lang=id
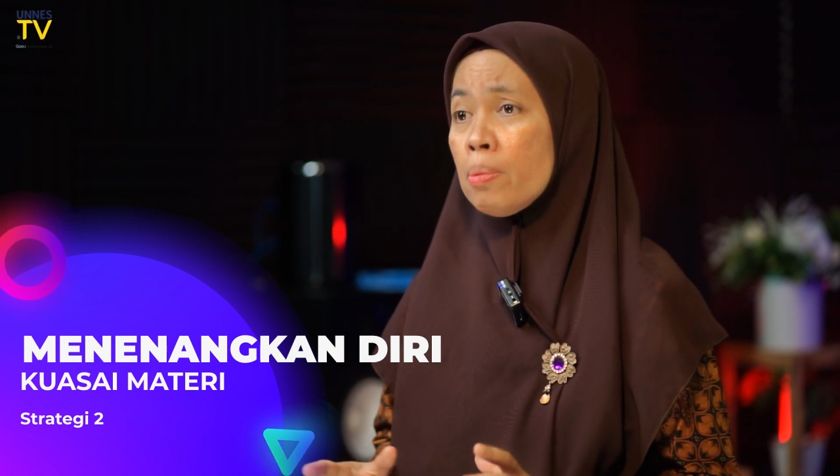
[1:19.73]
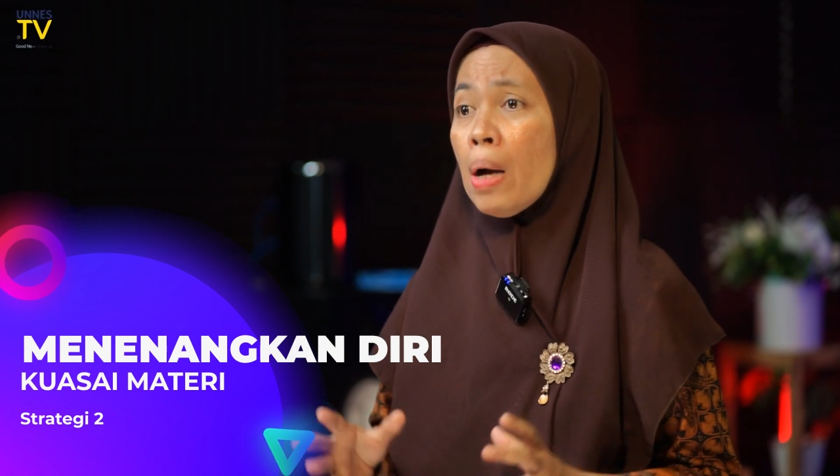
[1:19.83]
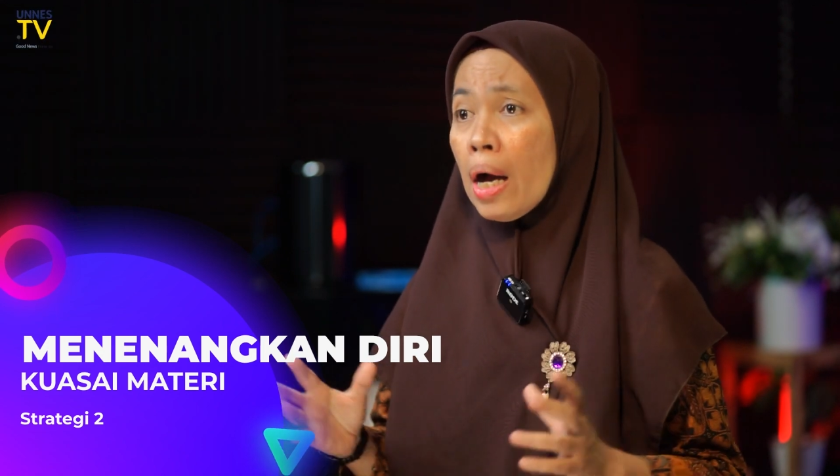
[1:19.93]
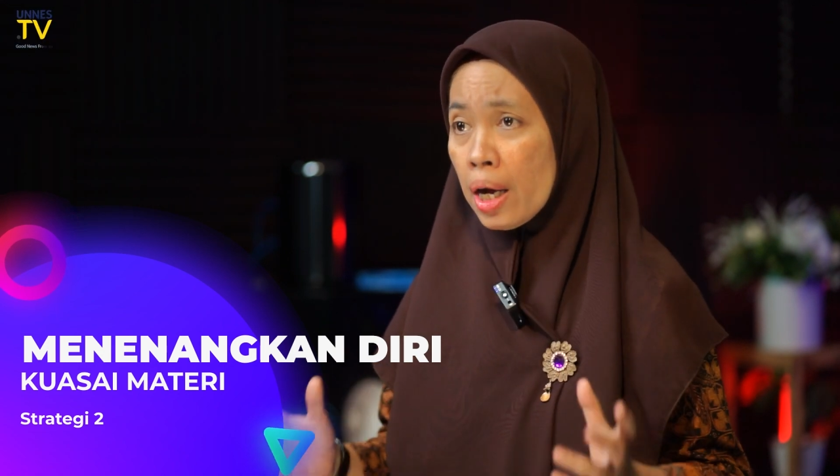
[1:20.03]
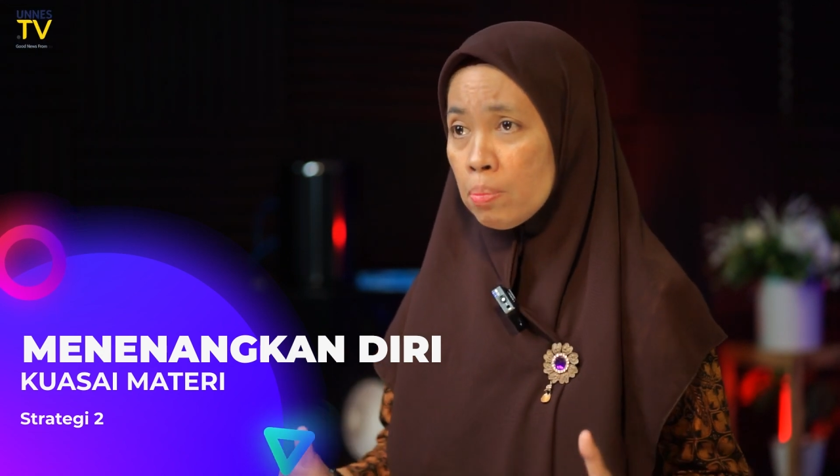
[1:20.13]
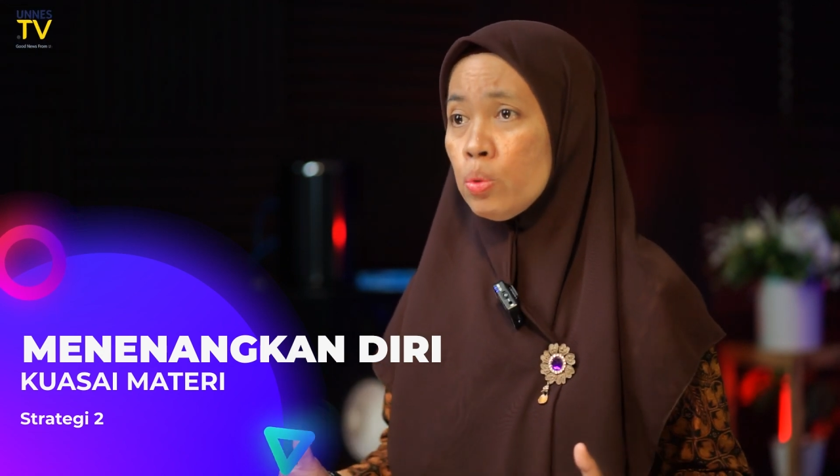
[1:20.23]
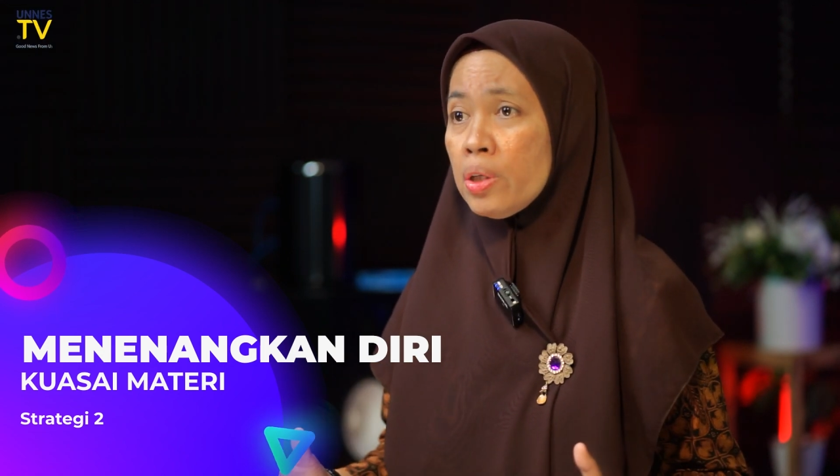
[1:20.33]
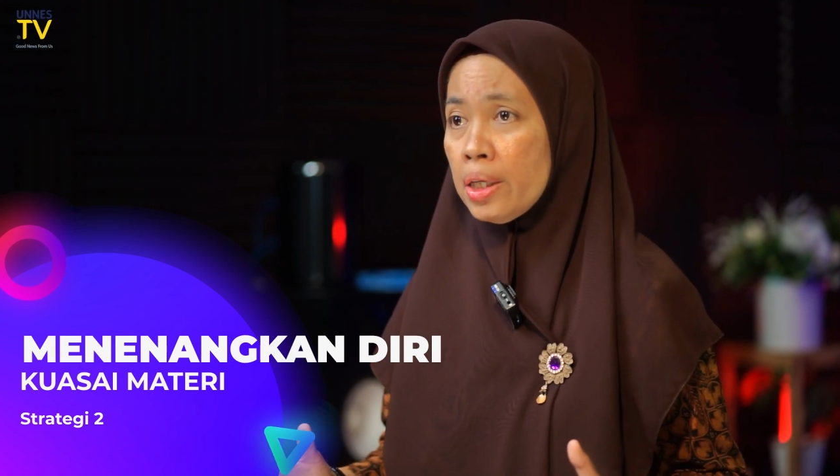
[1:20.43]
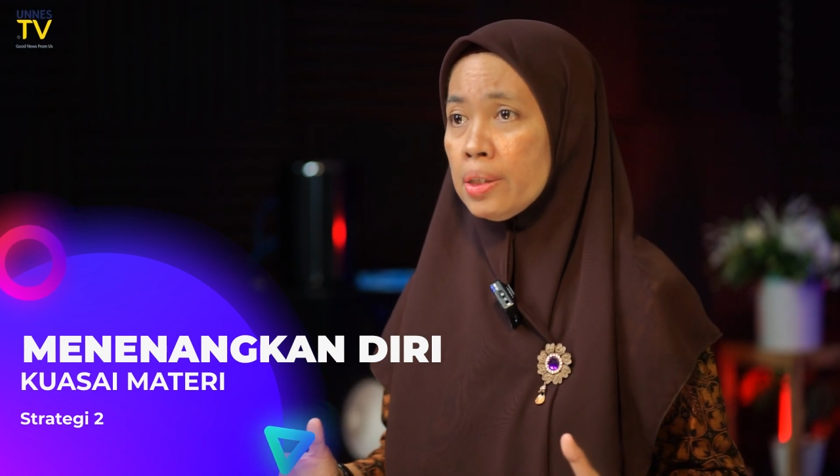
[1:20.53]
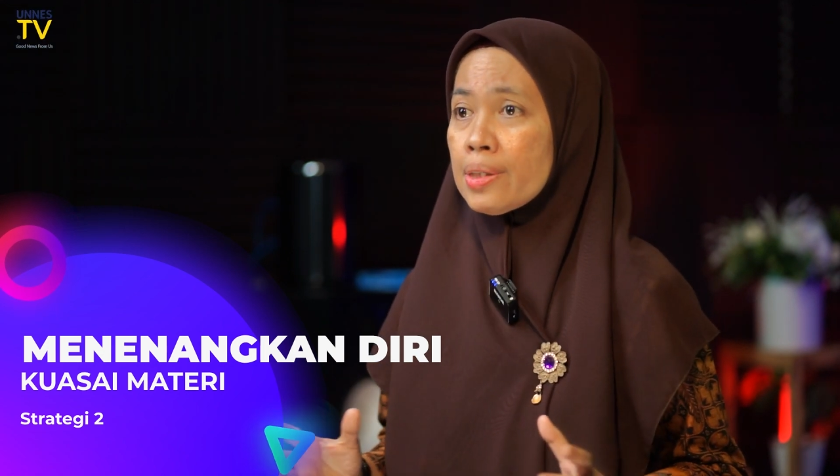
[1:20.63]
bahkan
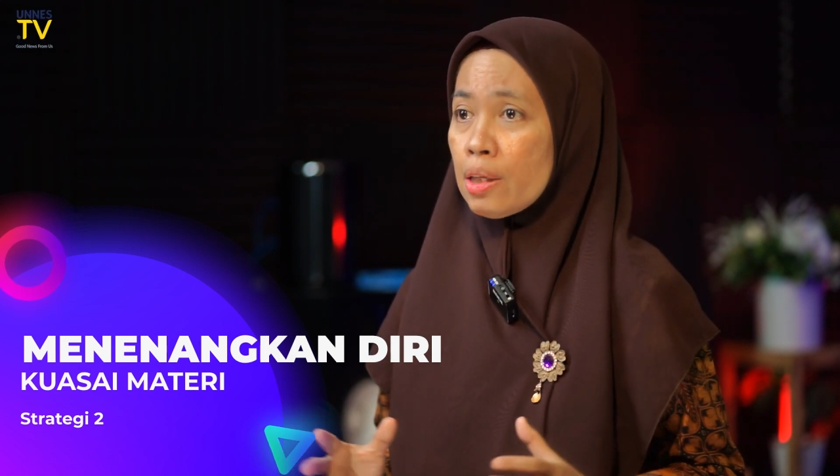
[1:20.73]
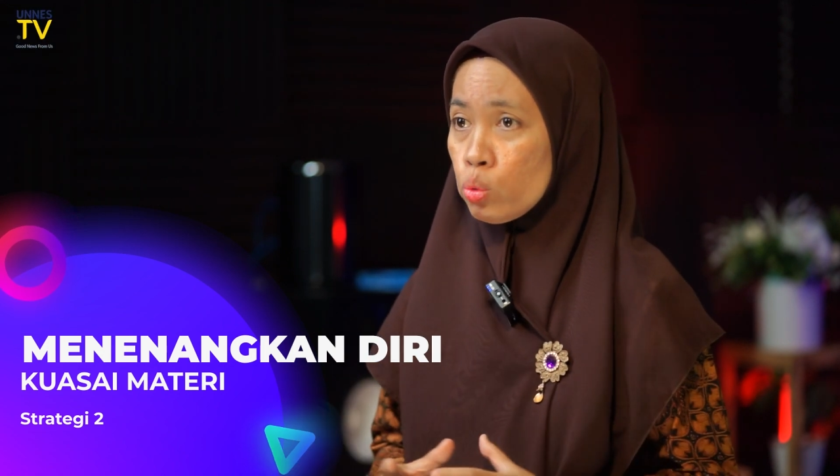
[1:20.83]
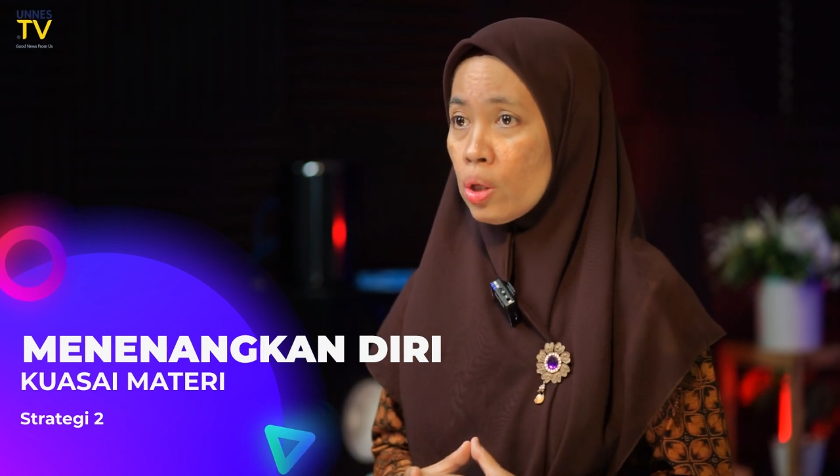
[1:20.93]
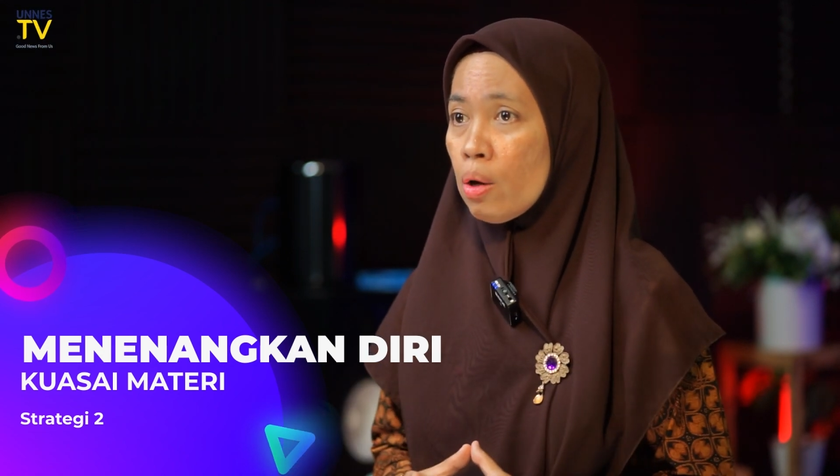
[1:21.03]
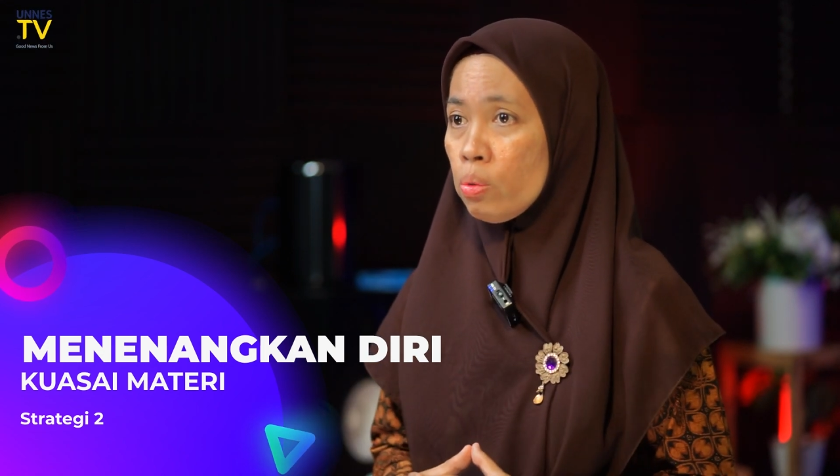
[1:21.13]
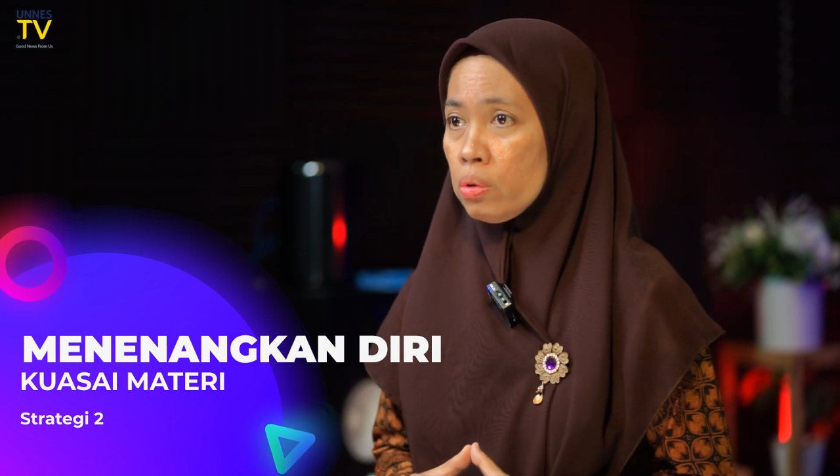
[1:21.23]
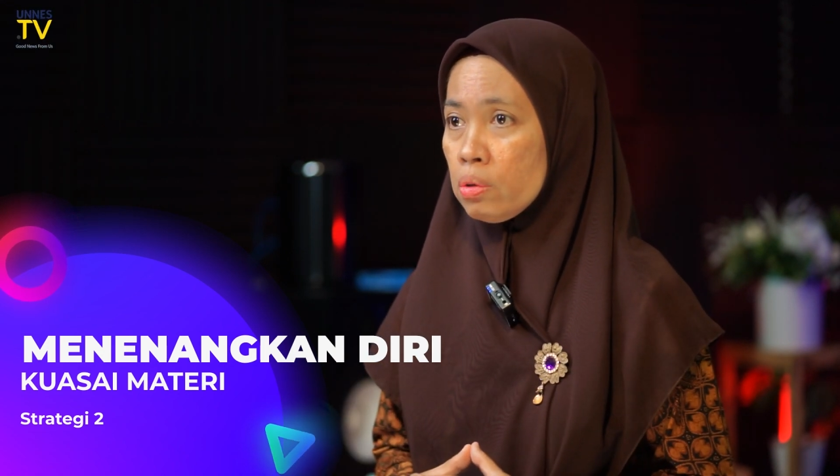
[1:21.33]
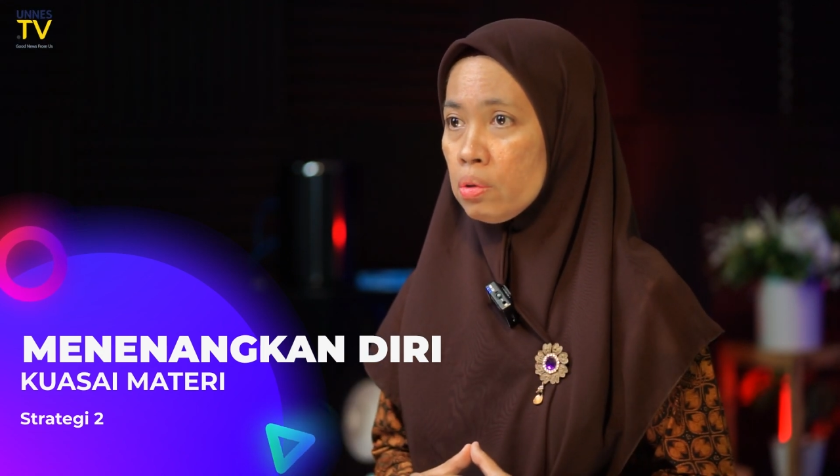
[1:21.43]
mungkin satu tahun.